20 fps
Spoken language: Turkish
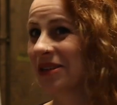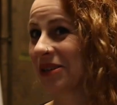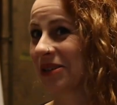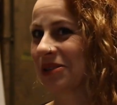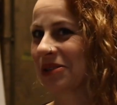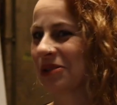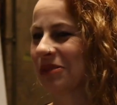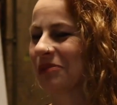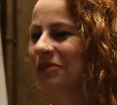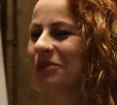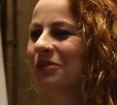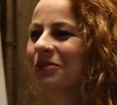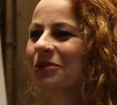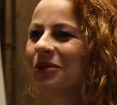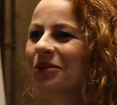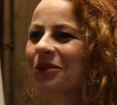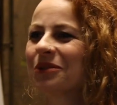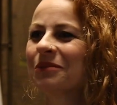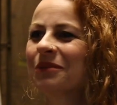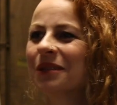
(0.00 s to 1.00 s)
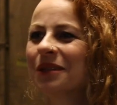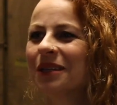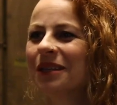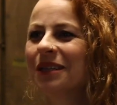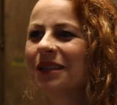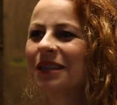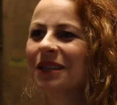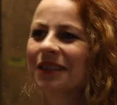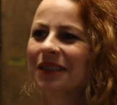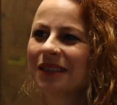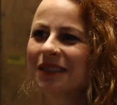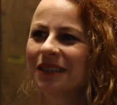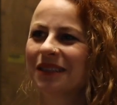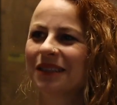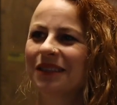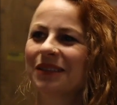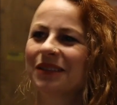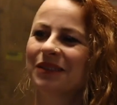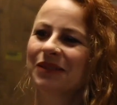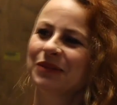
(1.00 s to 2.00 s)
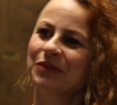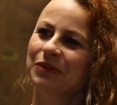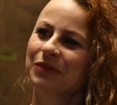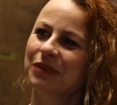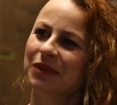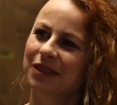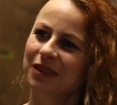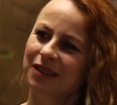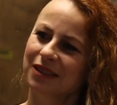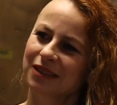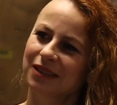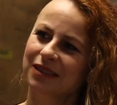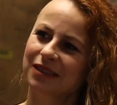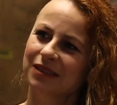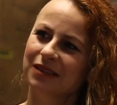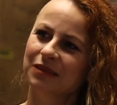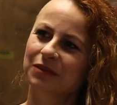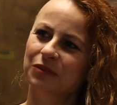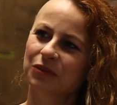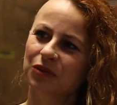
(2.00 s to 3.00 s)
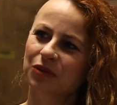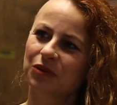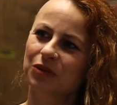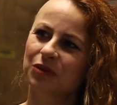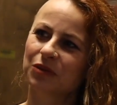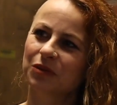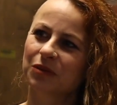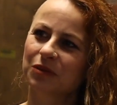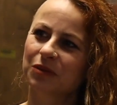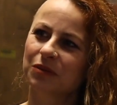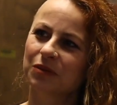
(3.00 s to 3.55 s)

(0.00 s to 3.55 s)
yakışık bulmuyorum. Hı hı hı. Ee, bir bunu